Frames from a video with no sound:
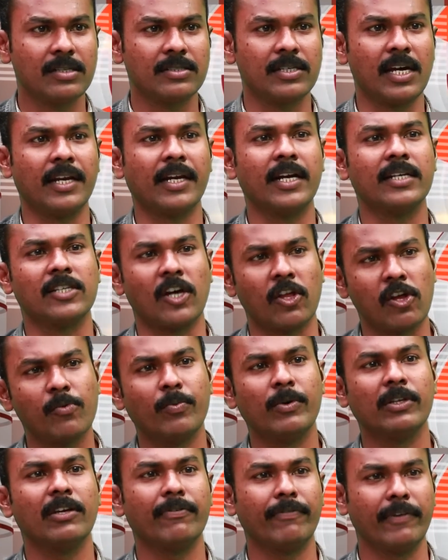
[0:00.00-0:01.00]
సరిగా
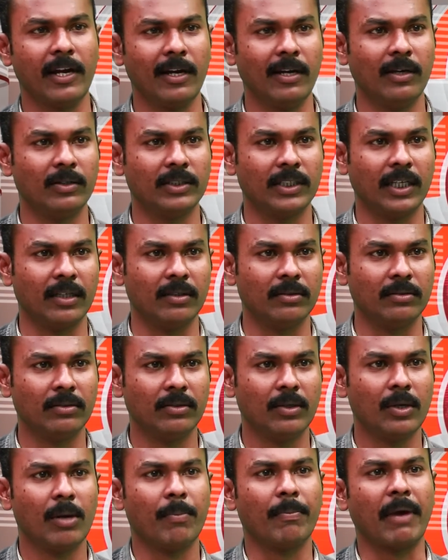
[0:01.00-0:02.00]
చదవకపోతే ఫెయిల్ అవుతారు
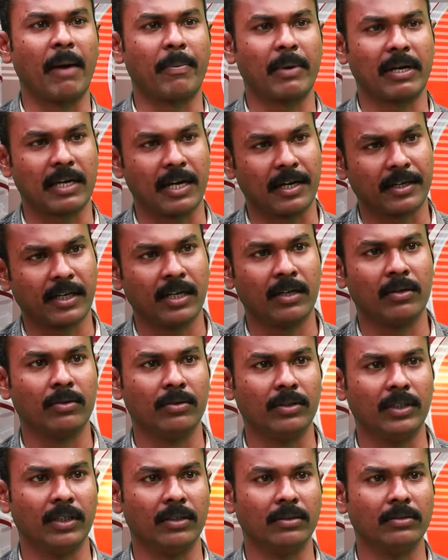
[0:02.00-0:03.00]
పేపర్ కరెక్ట్గానే
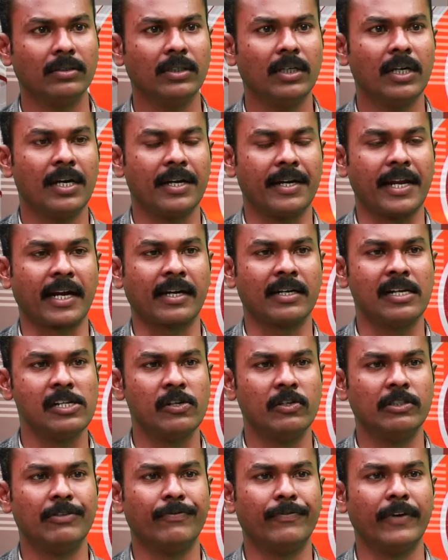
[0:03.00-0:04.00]
రుద్దాం
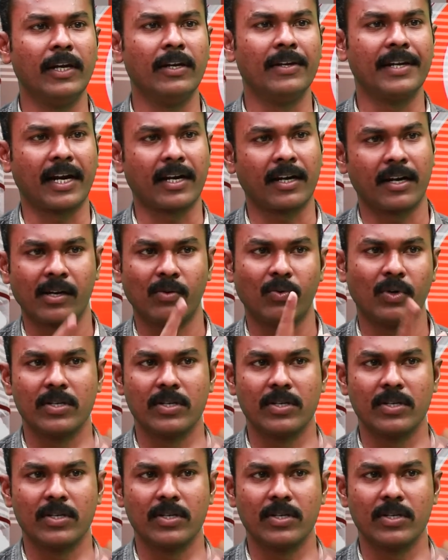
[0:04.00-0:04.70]
టెక్నాలజీ ఫెయిల్యూర్ ఎక్కడన్నా